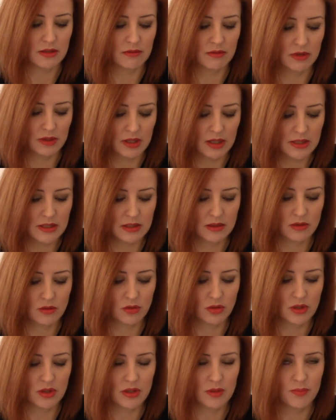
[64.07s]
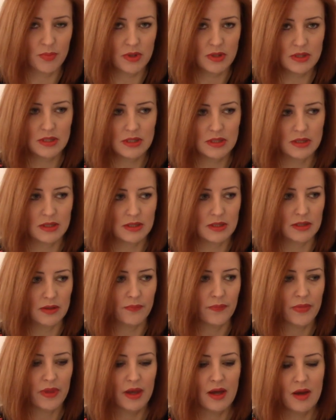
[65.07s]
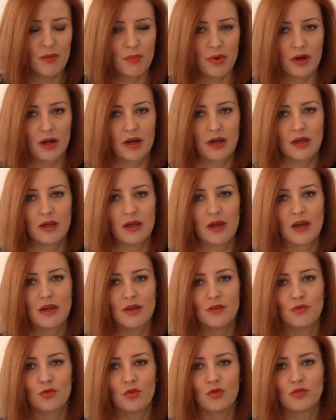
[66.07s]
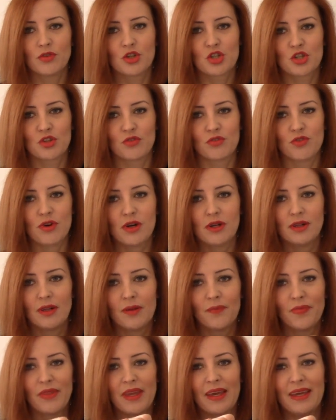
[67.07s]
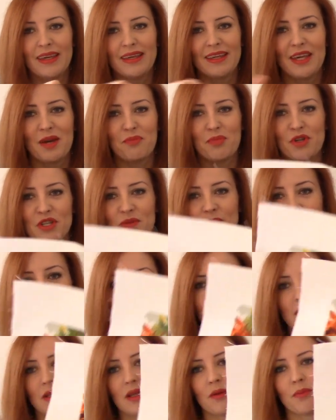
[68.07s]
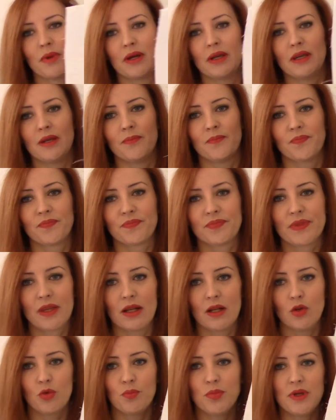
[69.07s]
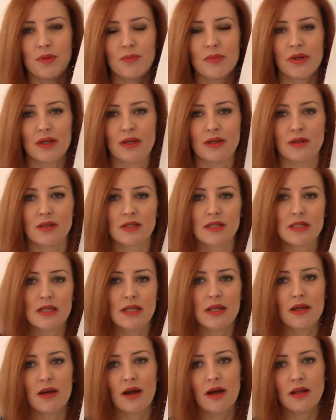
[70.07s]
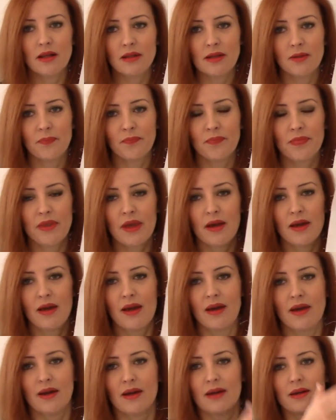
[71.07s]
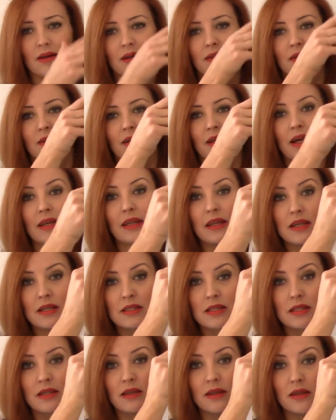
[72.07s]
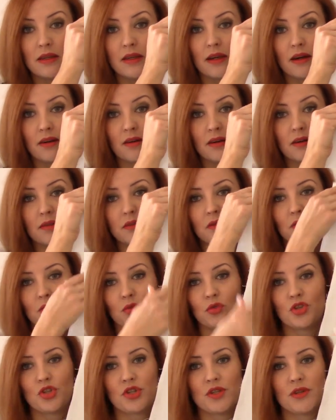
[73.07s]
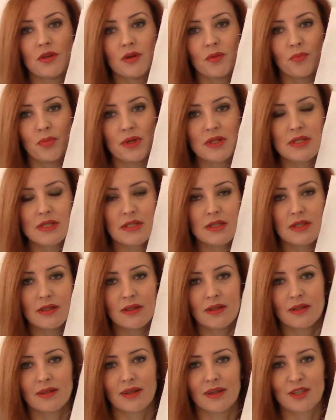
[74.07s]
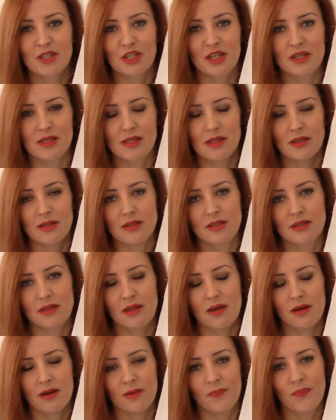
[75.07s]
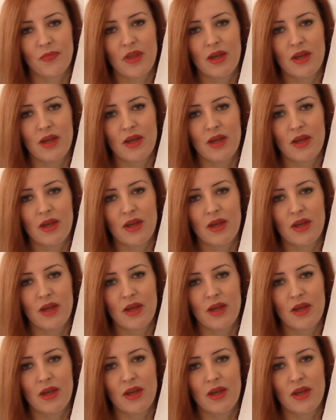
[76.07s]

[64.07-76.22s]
отвлекаться на другие процессы. Пока я его вышивала, я пересмотрела мои любимые сериалы корейские. Я очень подсела, так сказать, на